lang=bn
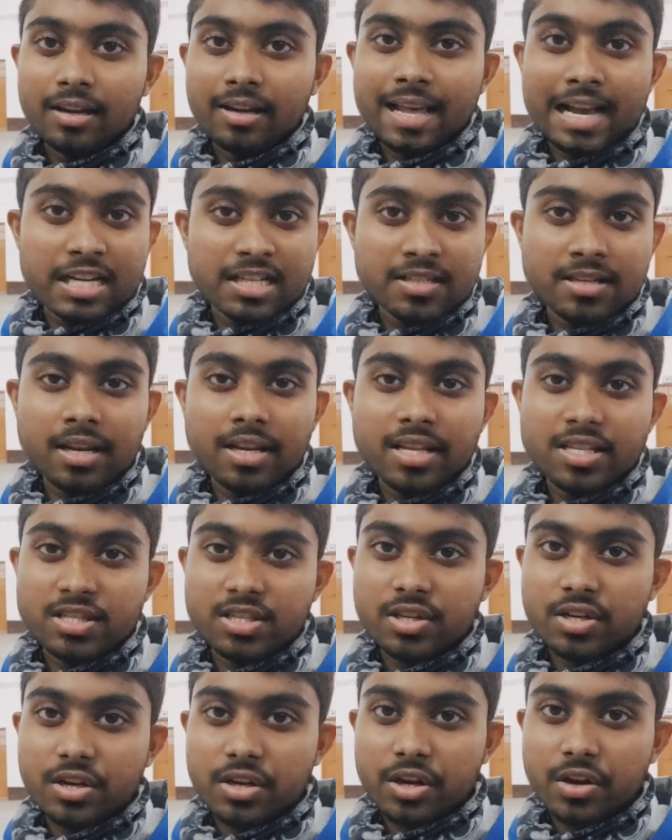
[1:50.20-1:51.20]
ন্যাশনাল
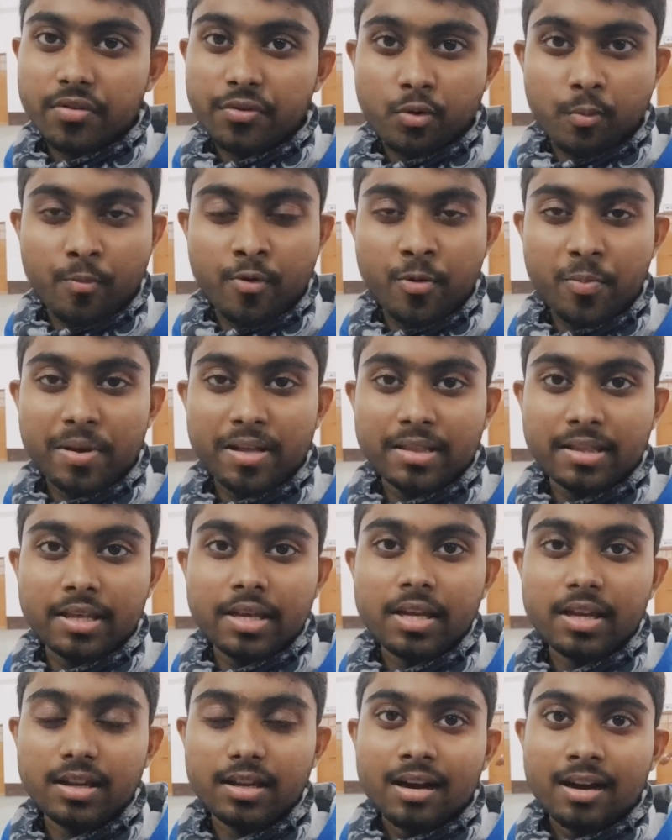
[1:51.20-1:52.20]
ইনস্টিটিউট অফ
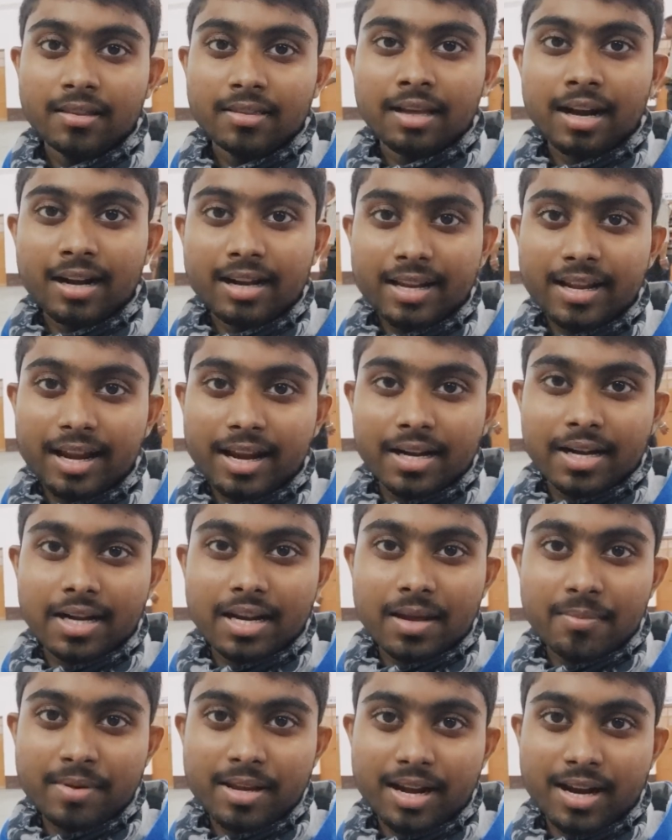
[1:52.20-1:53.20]
হোমিওপ্যাথি তার
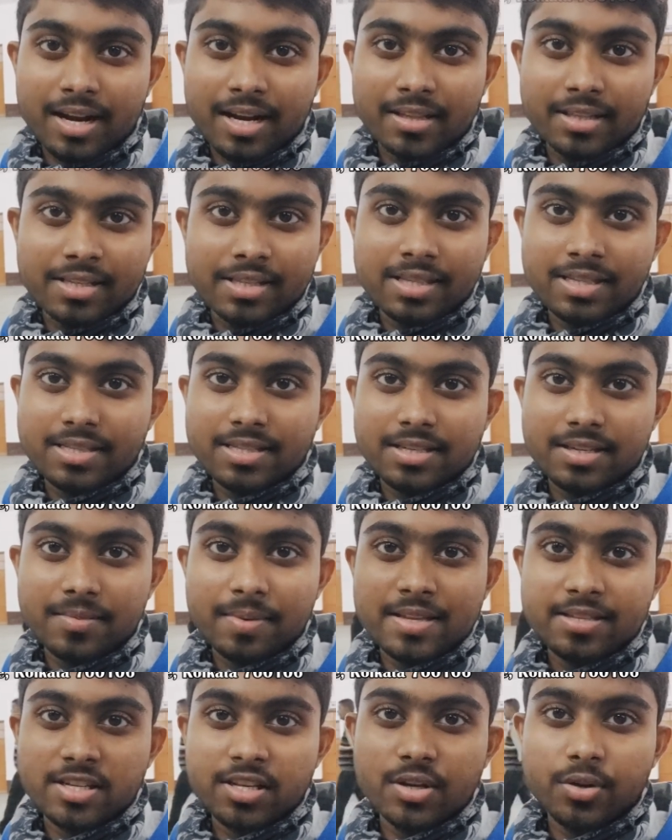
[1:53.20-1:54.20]
ঠিকানাটা আমি এখানে দিয়ে দিচ্ছি
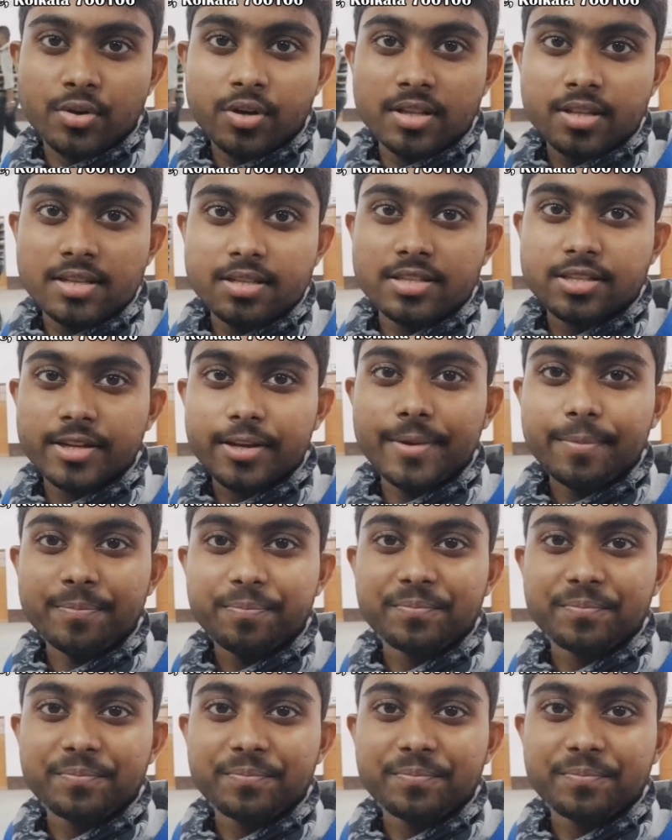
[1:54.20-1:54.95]
মেনশন করে দিচ্ছি